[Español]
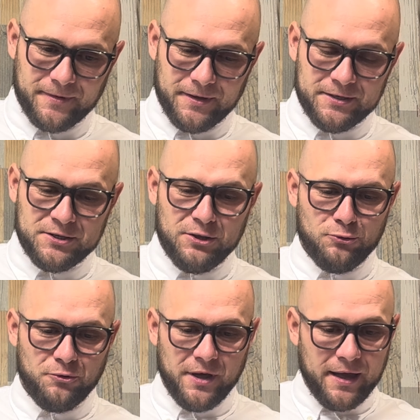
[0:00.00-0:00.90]
Y sin
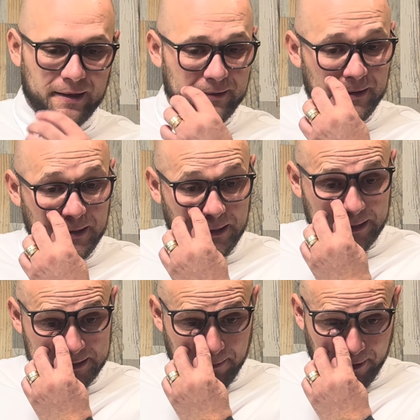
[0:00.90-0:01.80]
duda,
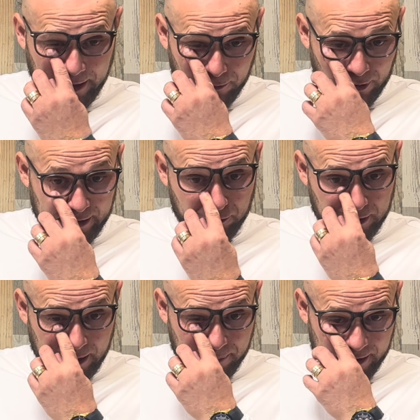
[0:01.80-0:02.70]
esta parábola no
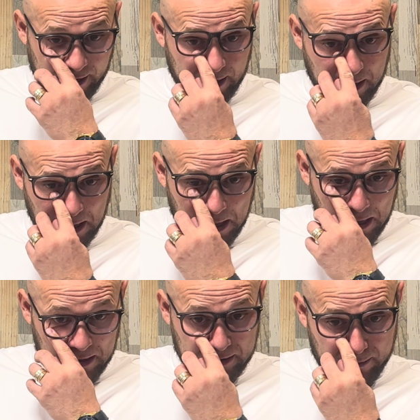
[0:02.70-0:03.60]
era para
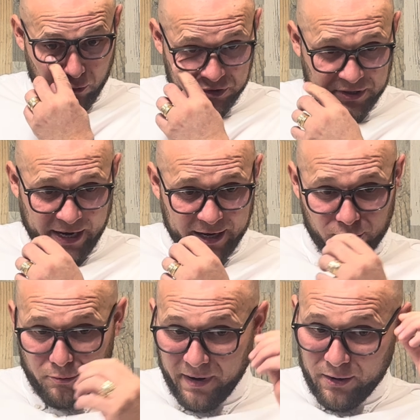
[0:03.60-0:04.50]
demostrar
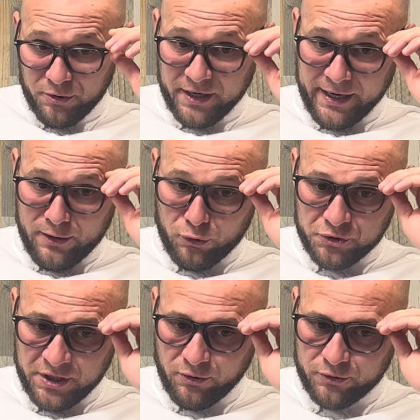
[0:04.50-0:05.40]
lo malo que eran
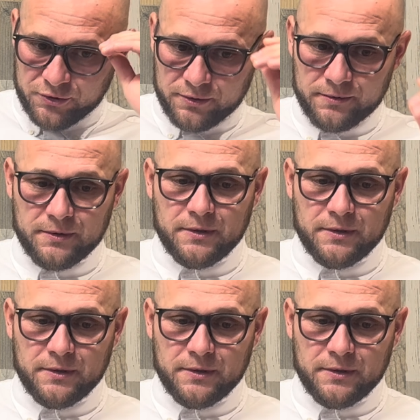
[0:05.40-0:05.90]
los hijos,